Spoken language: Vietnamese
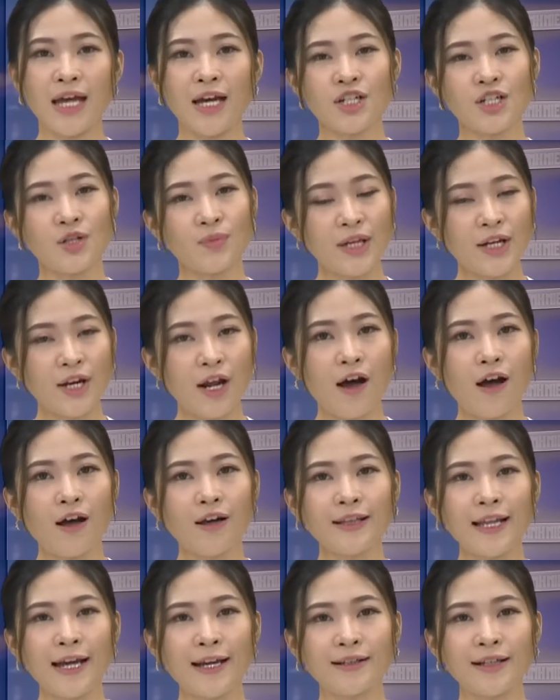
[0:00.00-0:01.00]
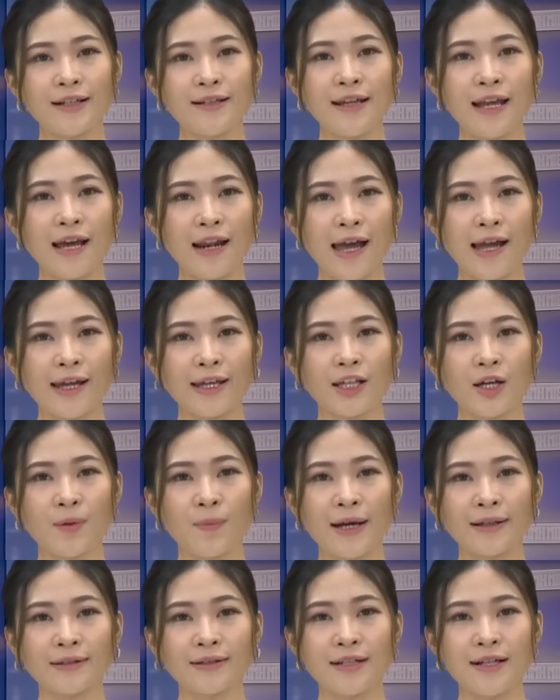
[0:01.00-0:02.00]
Trong khi đó, tại tỉnh Gia Lai, công
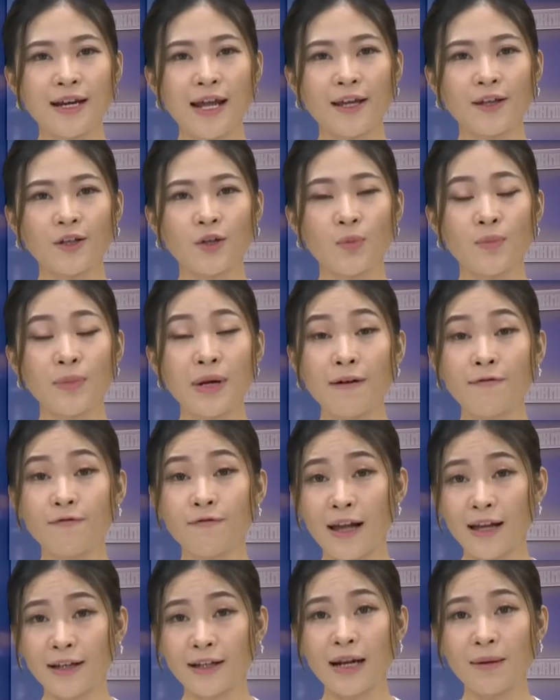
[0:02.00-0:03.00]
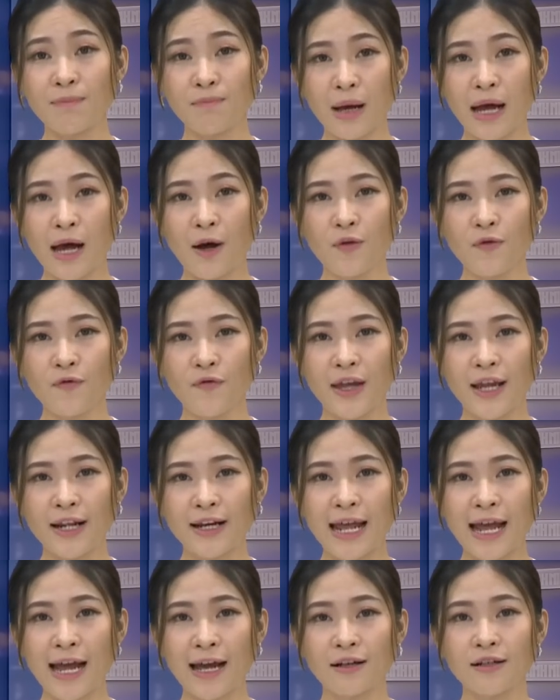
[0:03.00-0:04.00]
an tỉnh này cũng đã phát cảnh báo về
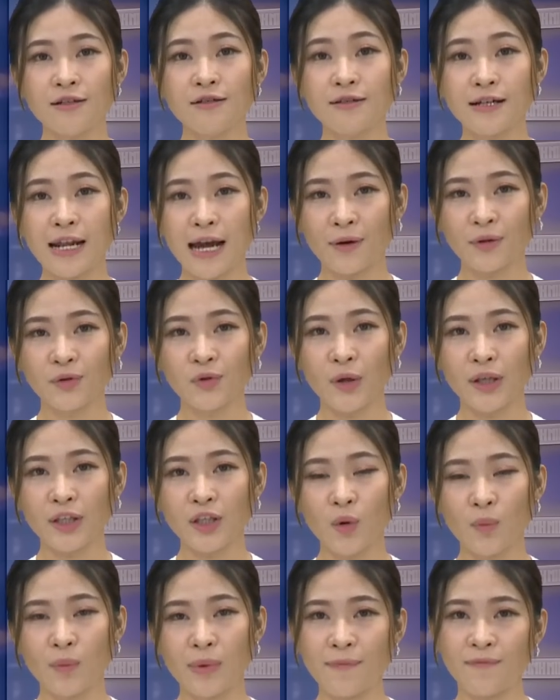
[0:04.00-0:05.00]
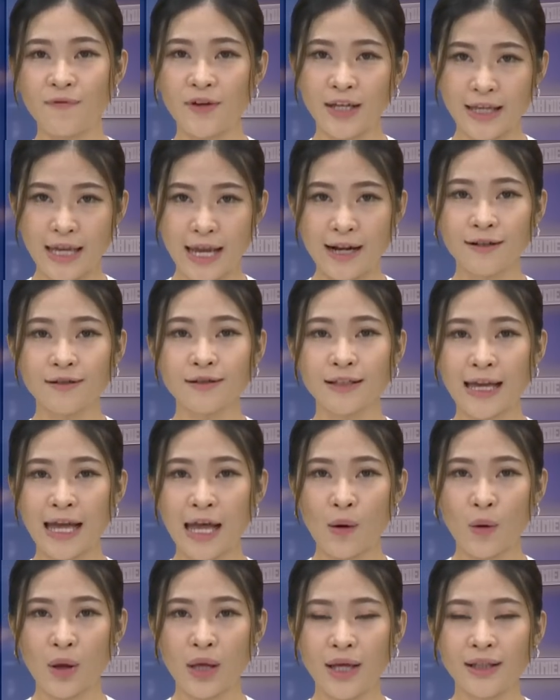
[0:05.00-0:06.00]
nạn lừa đảo tuyển dụng làm việc nhẹ lương
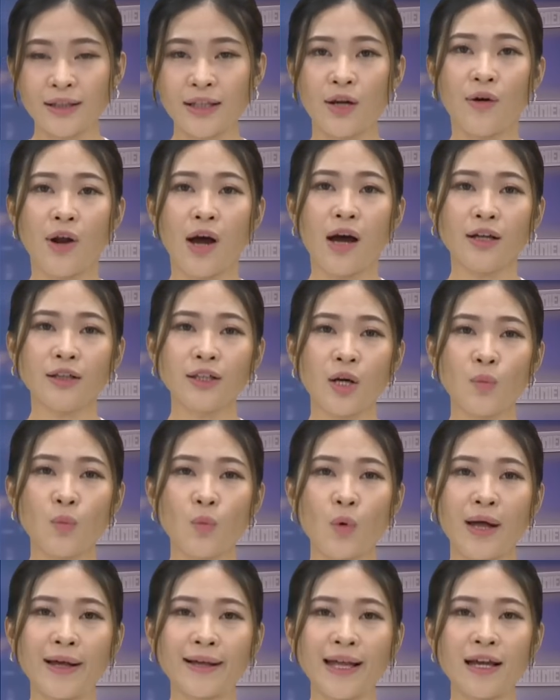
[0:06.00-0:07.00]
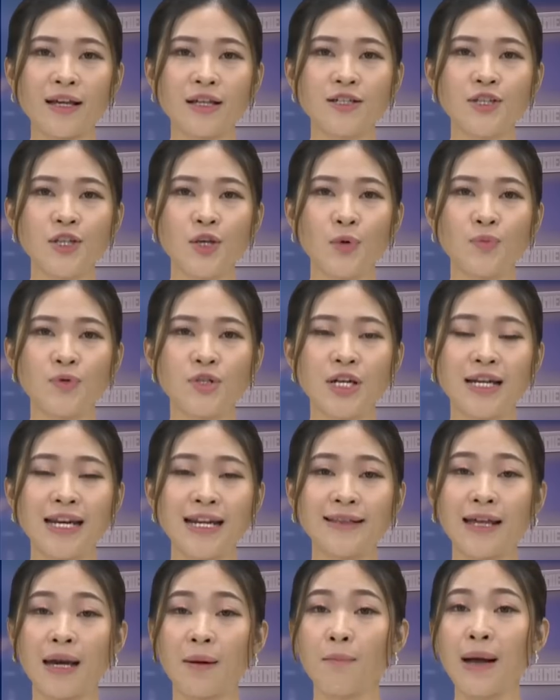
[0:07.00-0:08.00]
cao. Theo đó, thông qua các ứng dụng trên
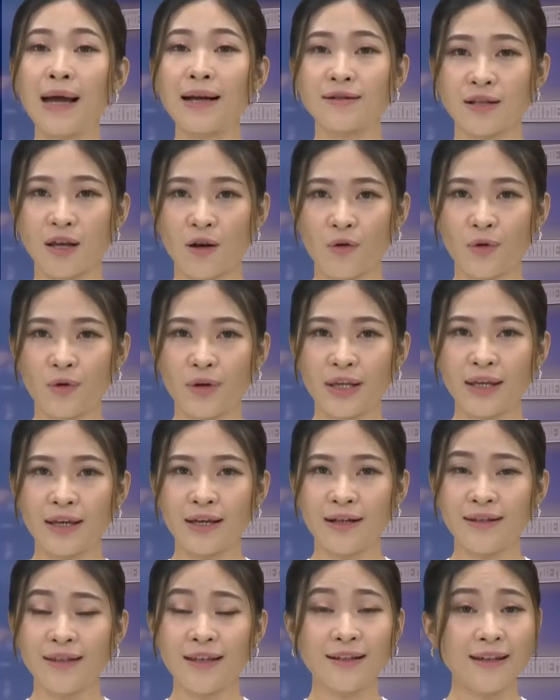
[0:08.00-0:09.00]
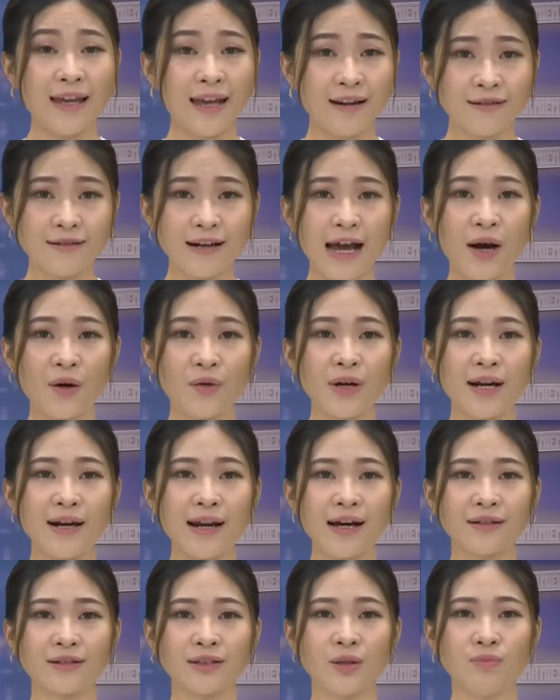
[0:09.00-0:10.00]
nền tảng mạng xã hội, những kẻ lừa đảo đã
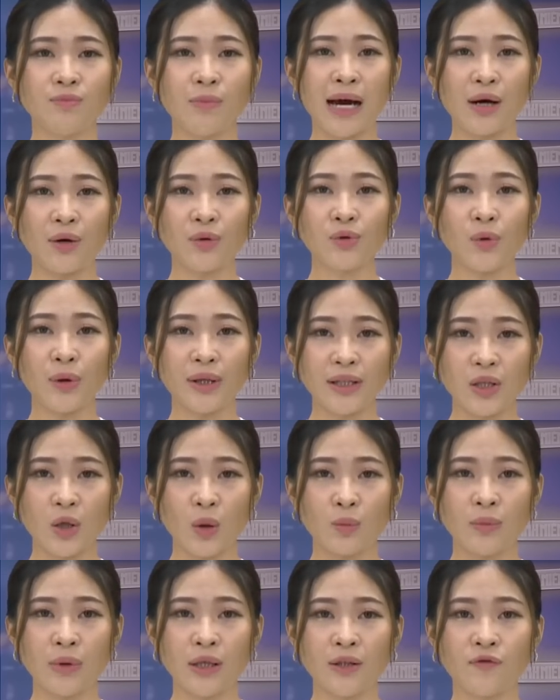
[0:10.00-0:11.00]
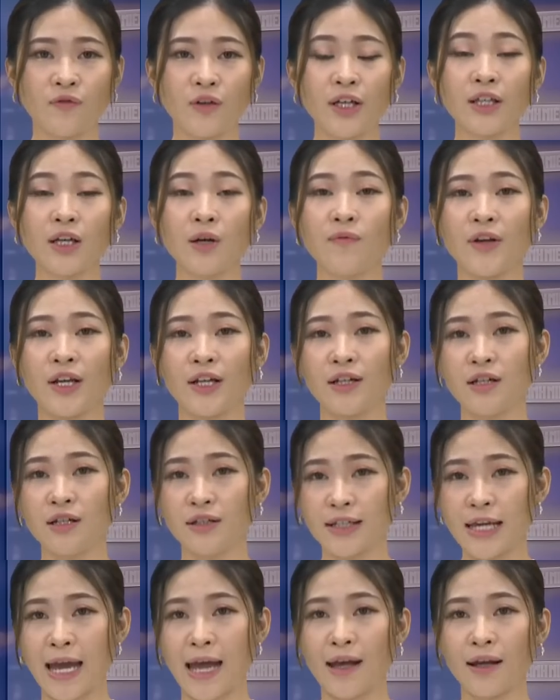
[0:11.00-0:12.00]
đăng thông báo tuyển dụng với công việc
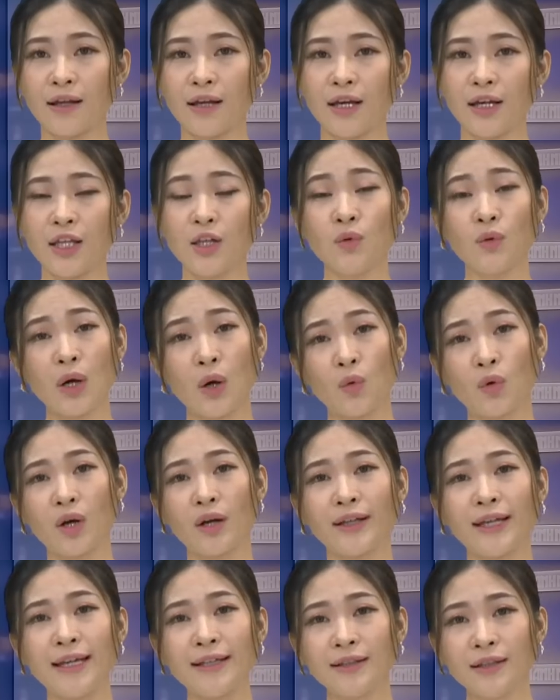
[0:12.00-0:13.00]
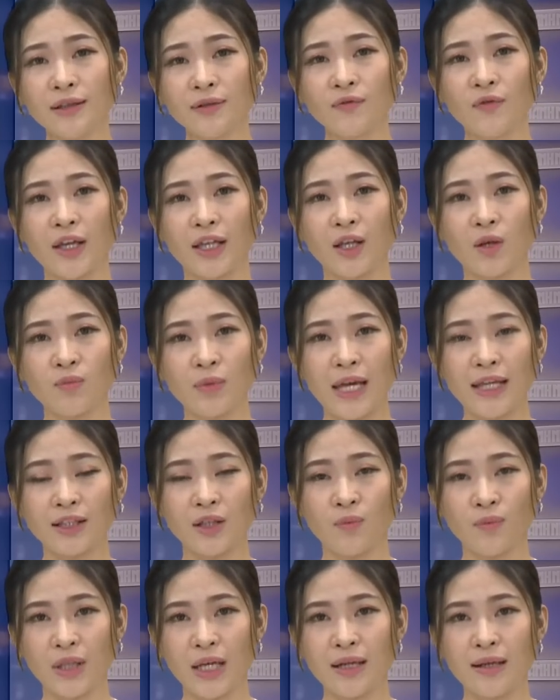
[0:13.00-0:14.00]
đơn giản, yêu cầu có kiến thức về công nghệ
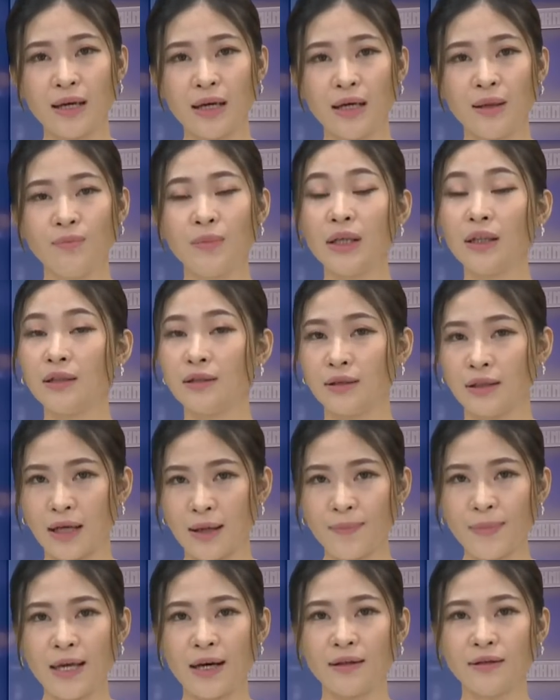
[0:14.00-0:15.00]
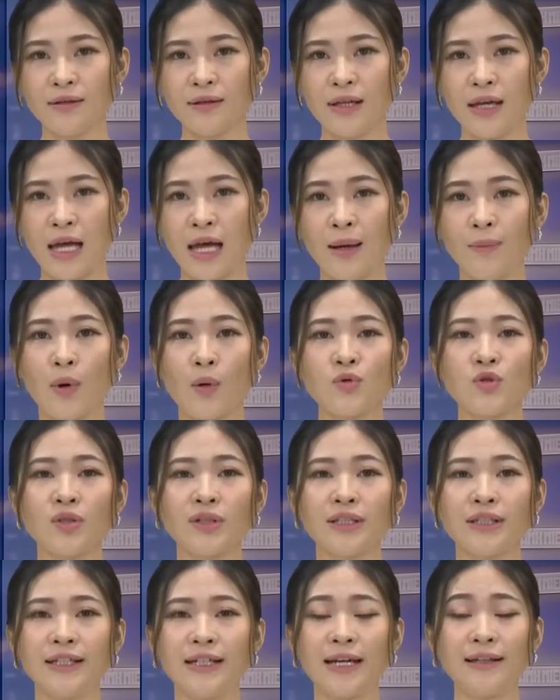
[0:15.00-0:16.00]
thông tin, mức lương hấp dẫn một số
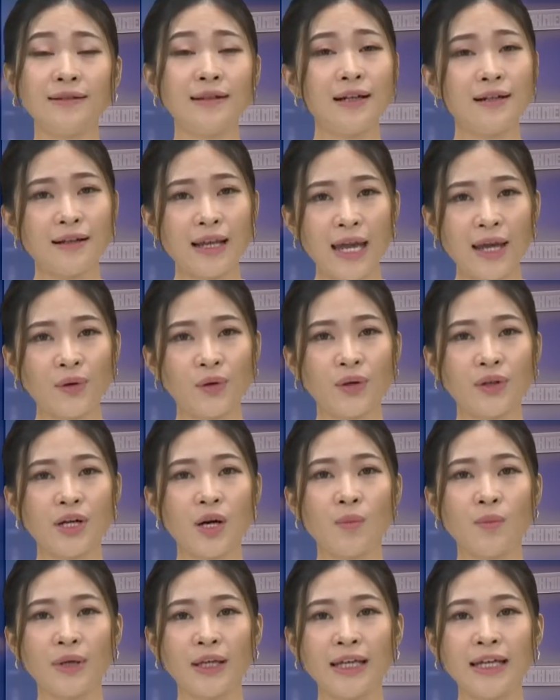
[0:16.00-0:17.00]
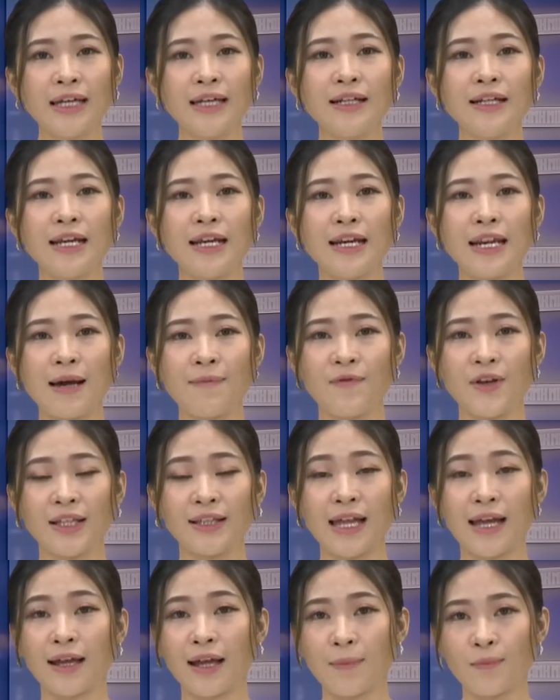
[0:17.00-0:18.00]
người đã tin theo, đồng ý đi làm việc
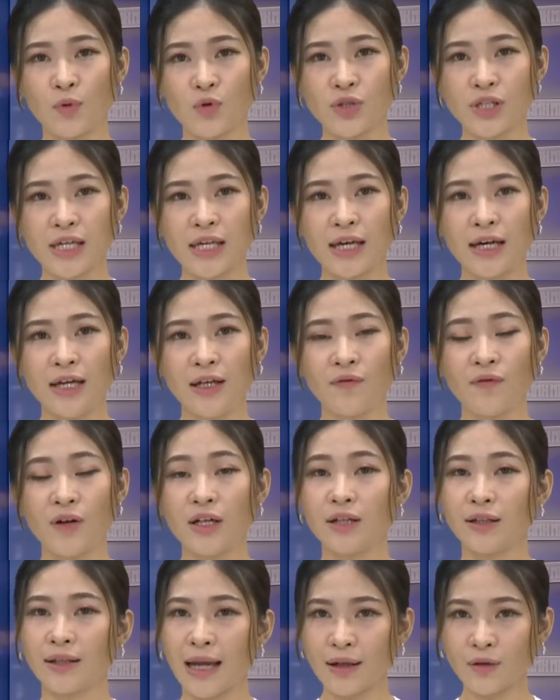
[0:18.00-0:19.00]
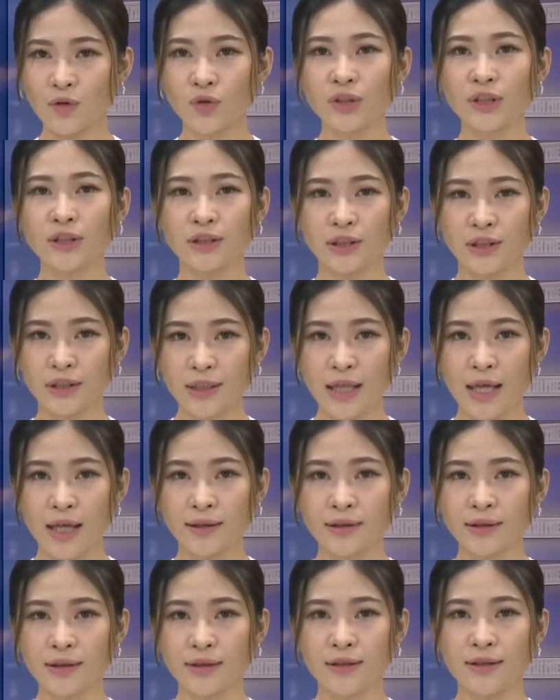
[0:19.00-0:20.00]
tại Campuchia và được các đối tượng hướng
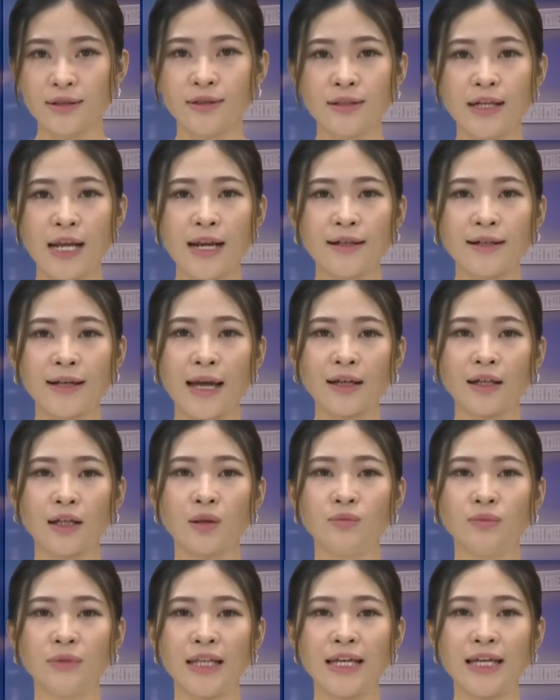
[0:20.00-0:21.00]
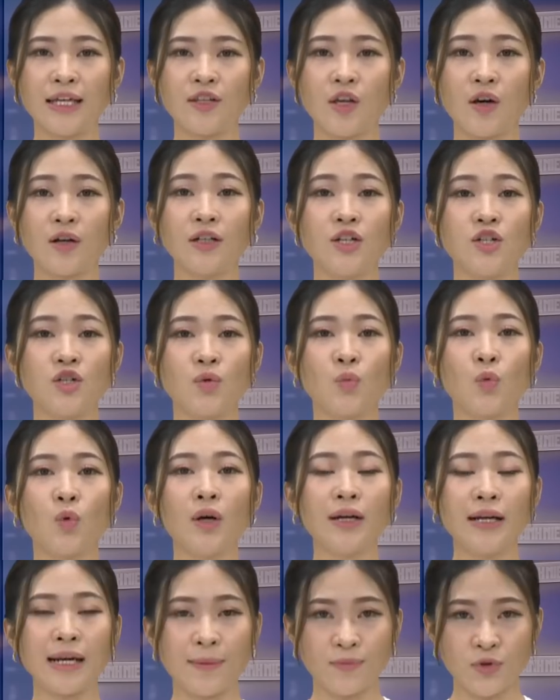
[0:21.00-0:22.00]
dẫn đưa đến các công ty do người Trung
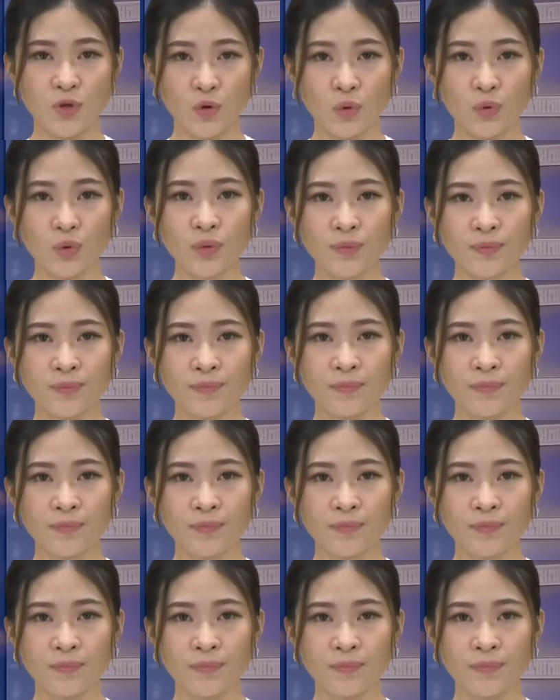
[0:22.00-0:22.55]
Quốc làm chủ.